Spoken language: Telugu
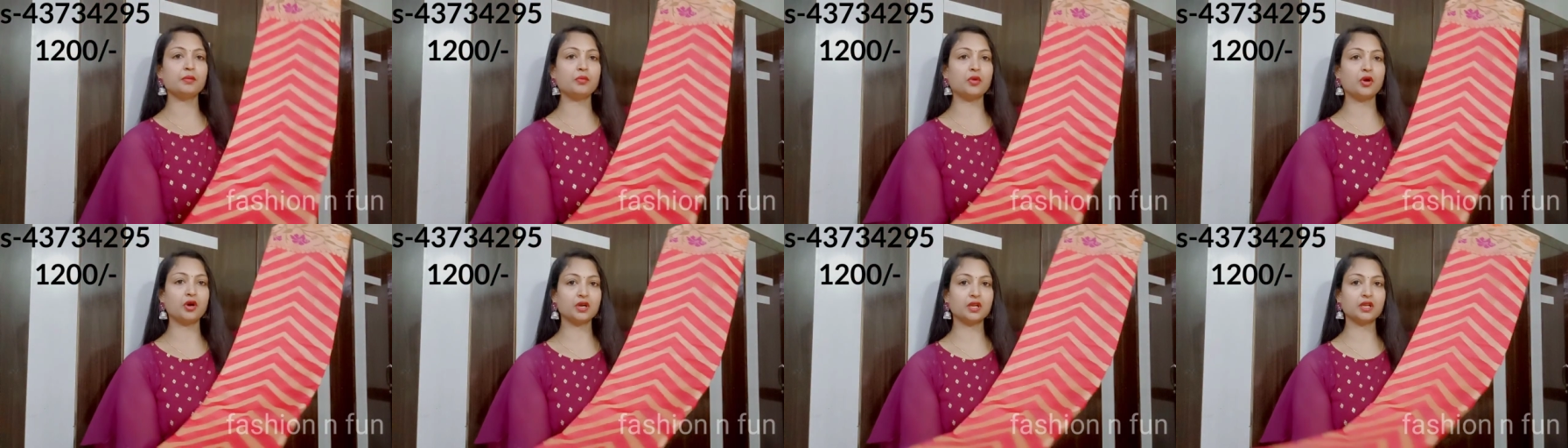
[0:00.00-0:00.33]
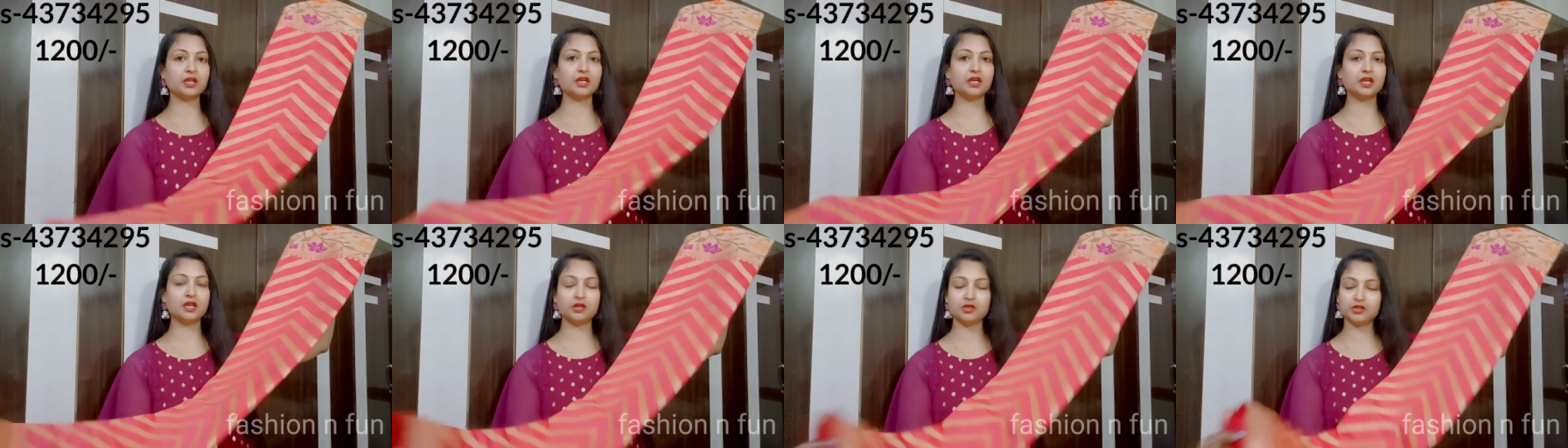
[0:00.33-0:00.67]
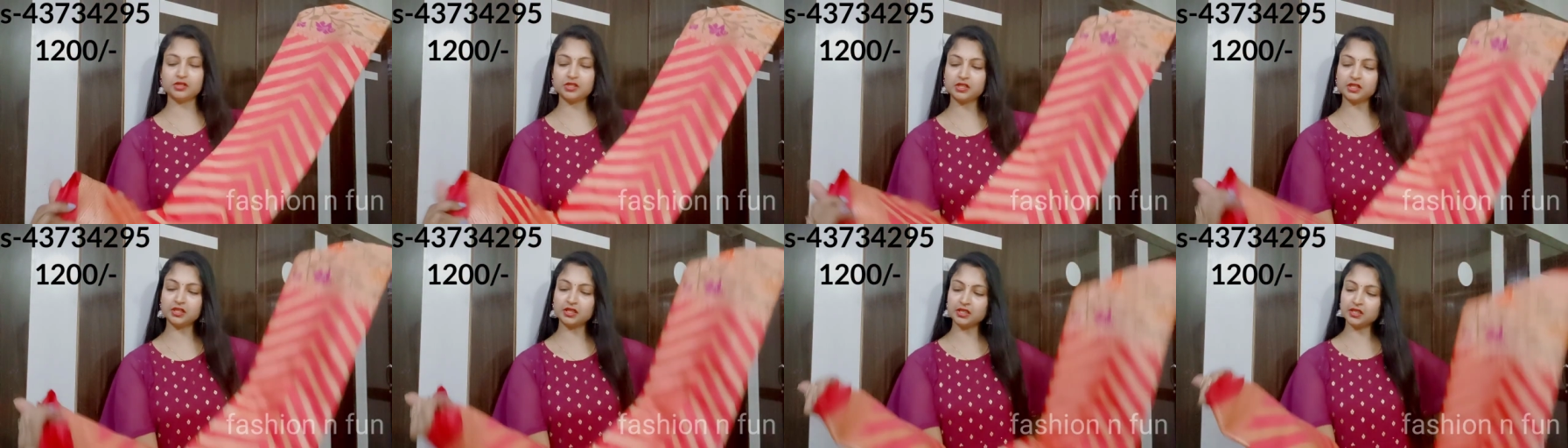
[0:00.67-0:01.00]
బార్డర్ ఇలా
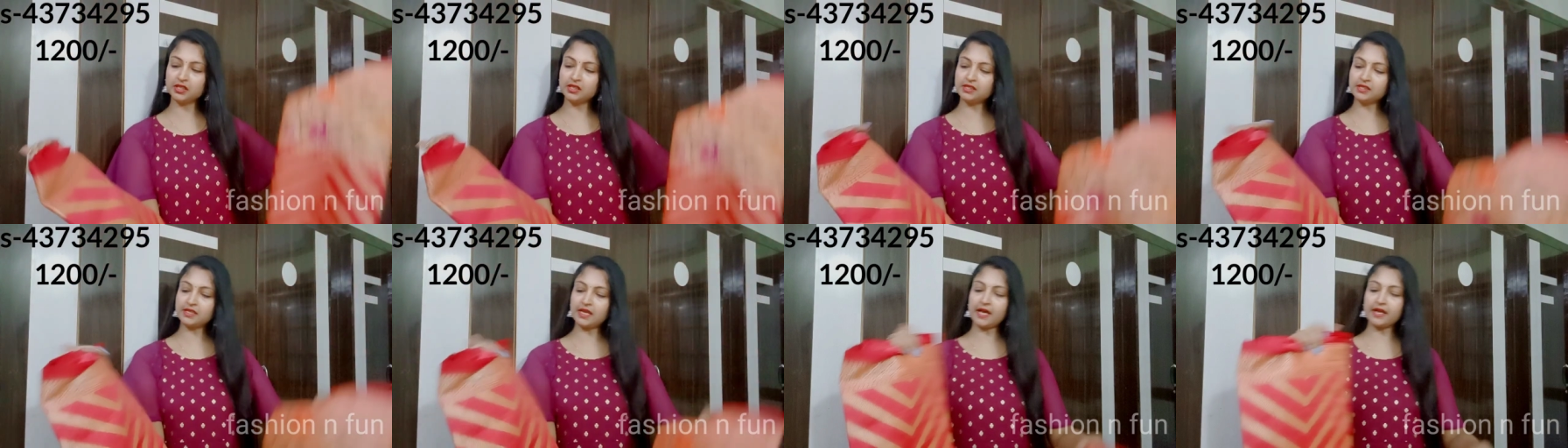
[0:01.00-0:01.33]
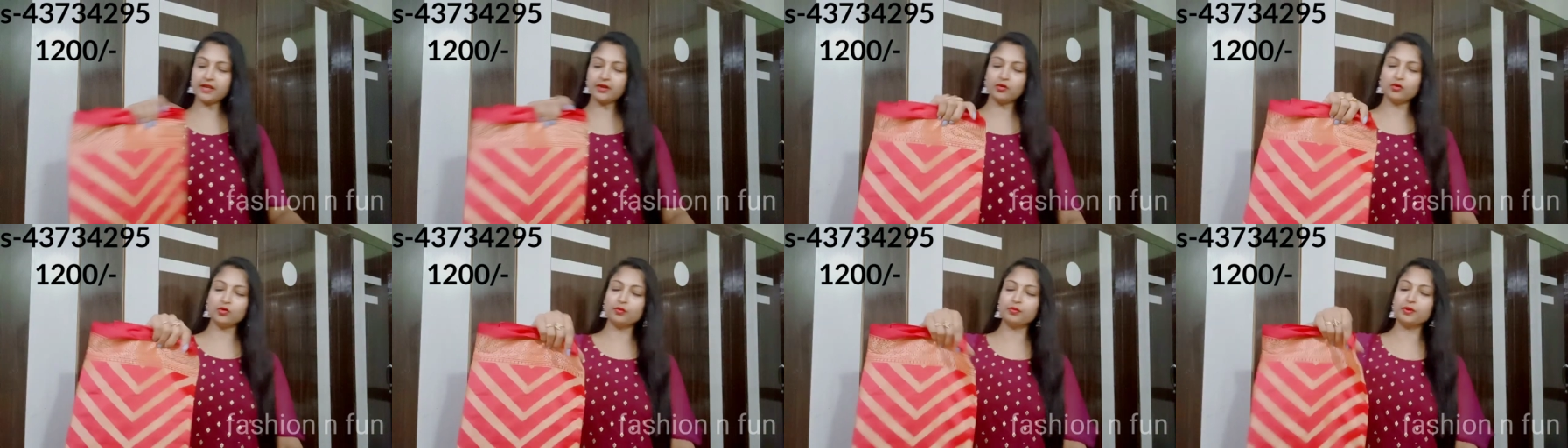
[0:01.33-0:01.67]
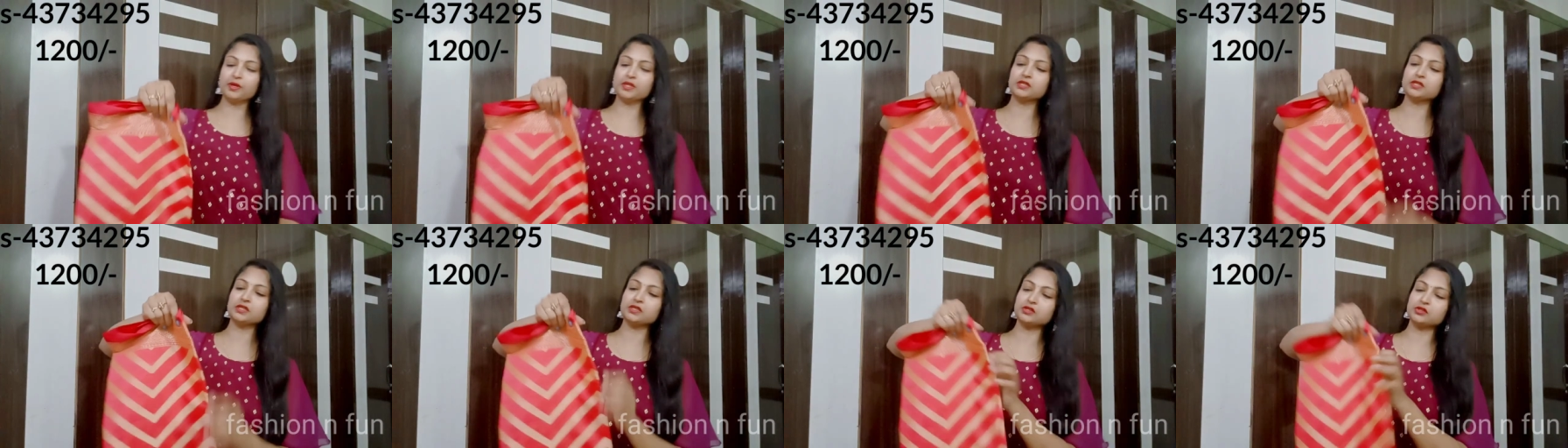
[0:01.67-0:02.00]
వచ్చింది శారీ
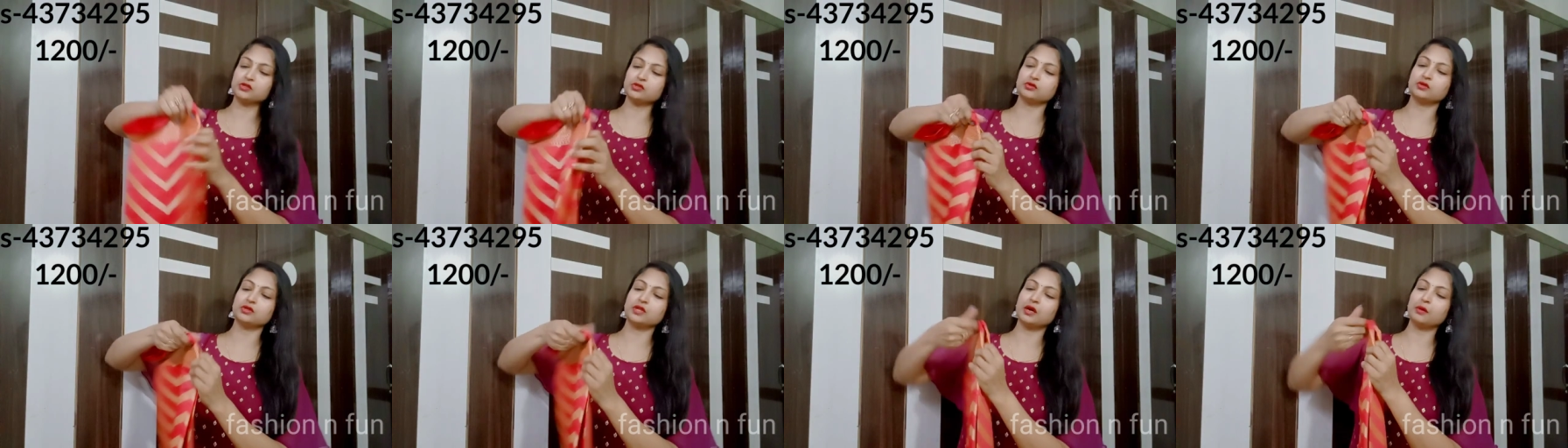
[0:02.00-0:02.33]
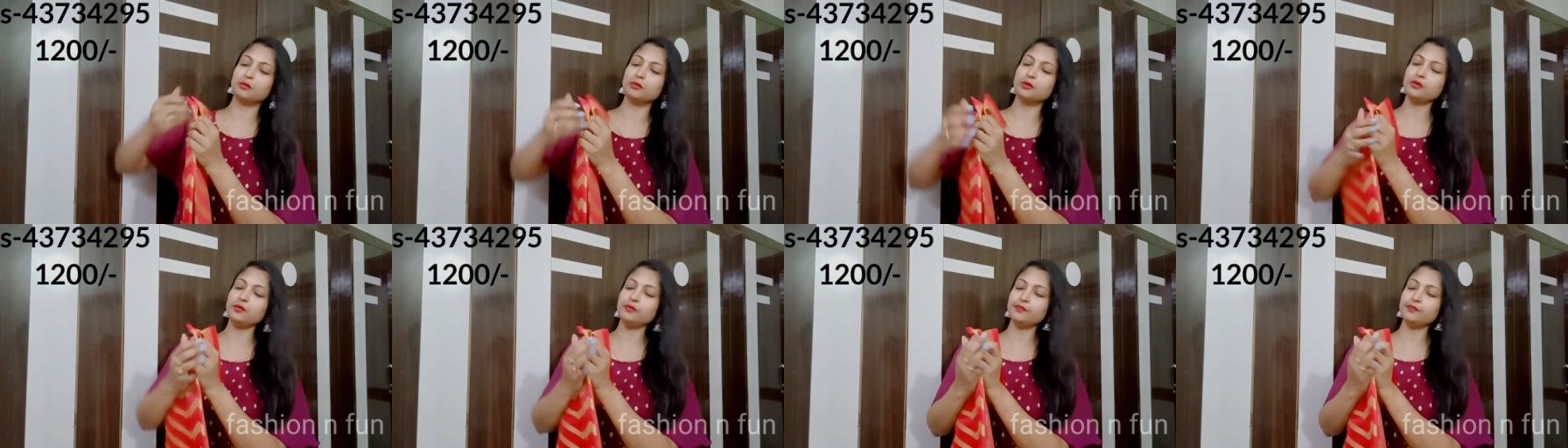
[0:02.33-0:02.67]
ఓపెన్ చేసి చూద్దాము